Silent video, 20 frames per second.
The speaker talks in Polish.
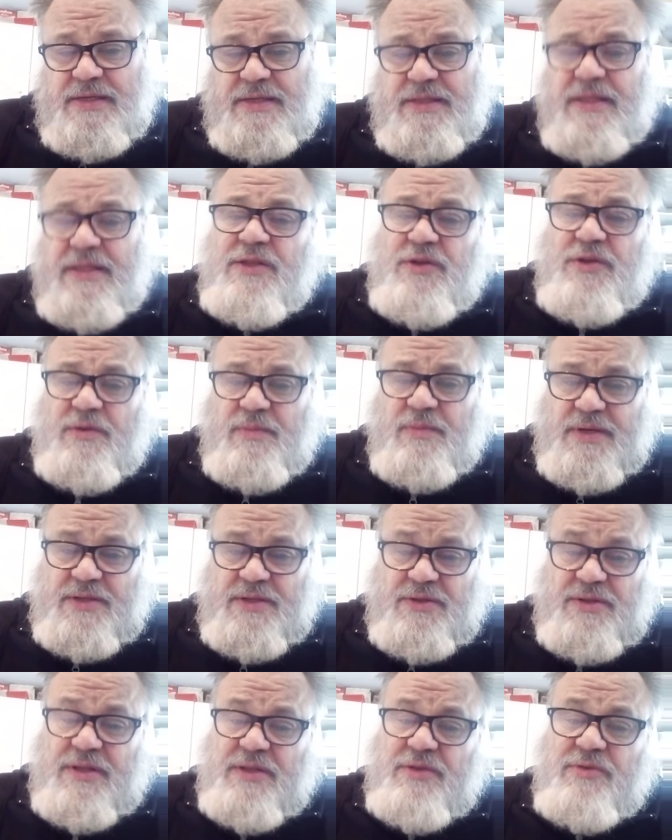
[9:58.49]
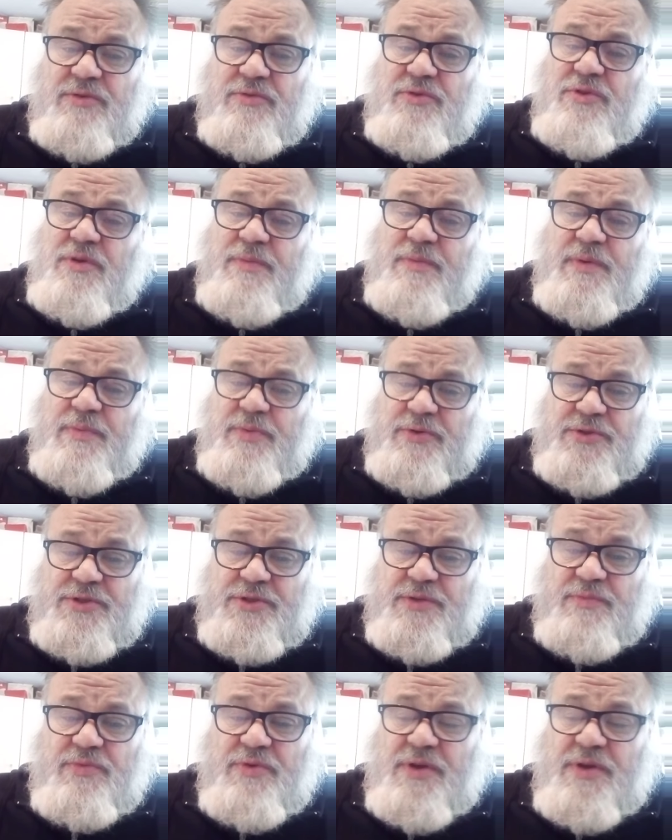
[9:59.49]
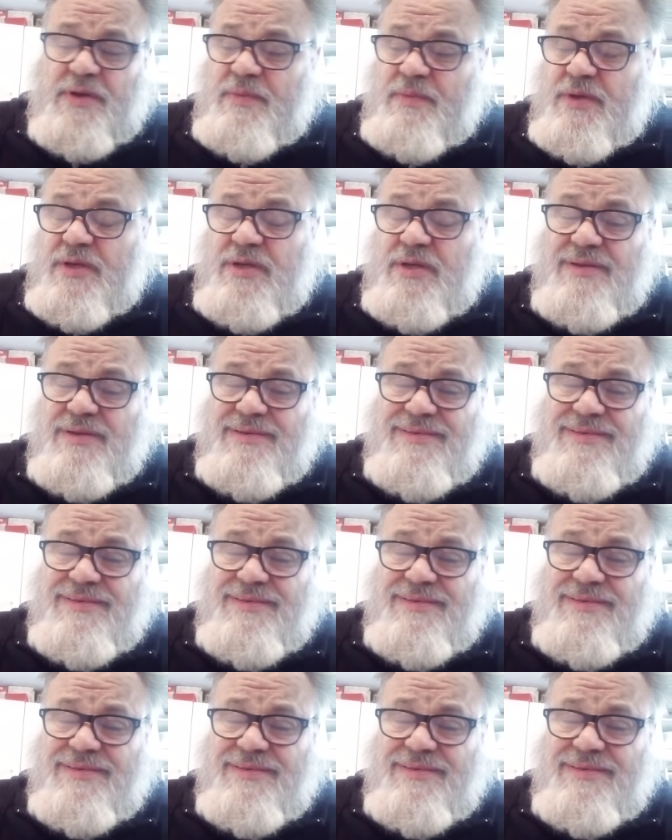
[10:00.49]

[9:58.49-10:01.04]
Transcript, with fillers: na dobę, to na tą dobę potrzebujemy